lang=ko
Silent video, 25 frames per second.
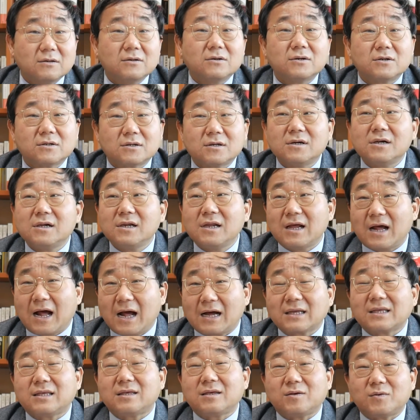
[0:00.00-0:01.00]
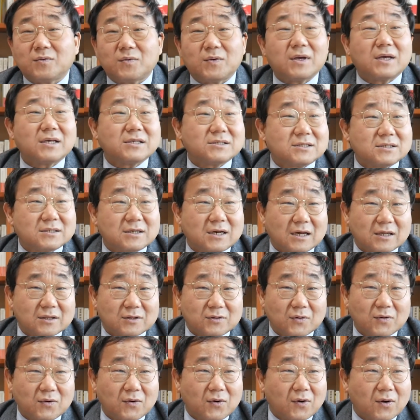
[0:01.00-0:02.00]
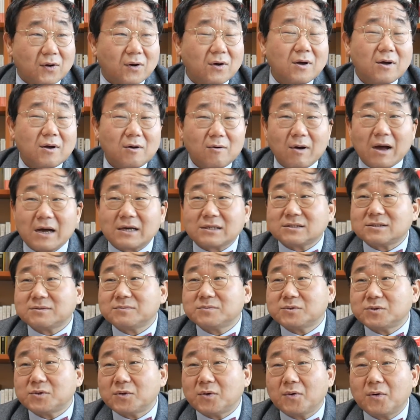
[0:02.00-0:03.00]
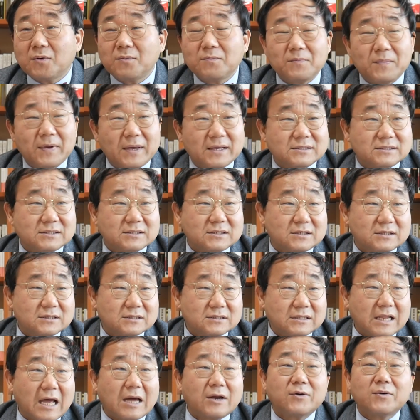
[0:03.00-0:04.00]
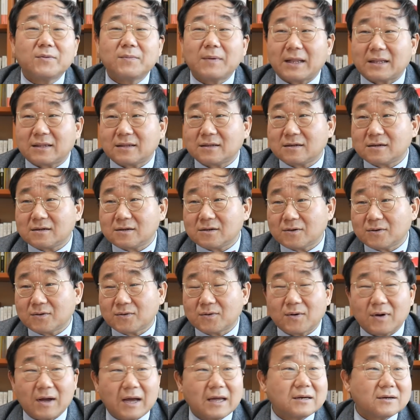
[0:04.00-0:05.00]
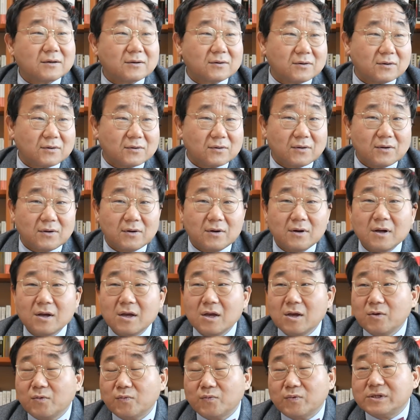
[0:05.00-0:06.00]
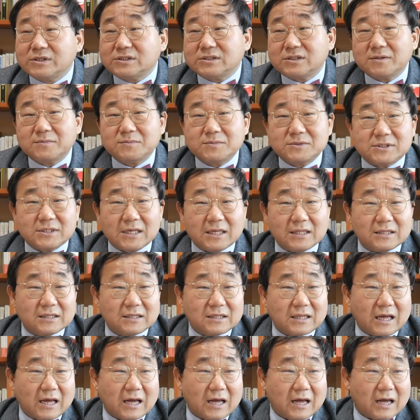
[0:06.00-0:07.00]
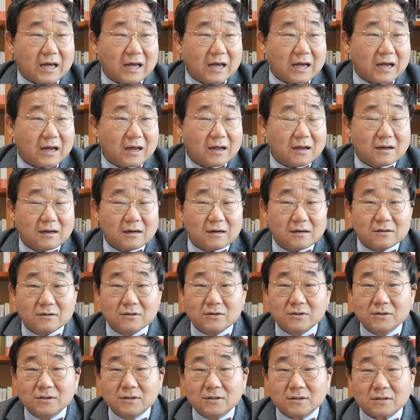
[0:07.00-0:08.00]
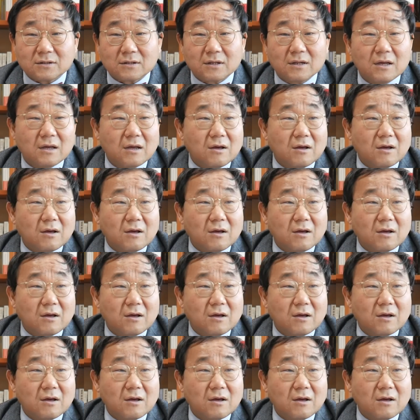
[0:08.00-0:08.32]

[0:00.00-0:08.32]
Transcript: 그걸 클리어하기 네. 위해서라도 황심소 홈페이지를 따로 만들려고 하는 거고요. 위즈덤 센터는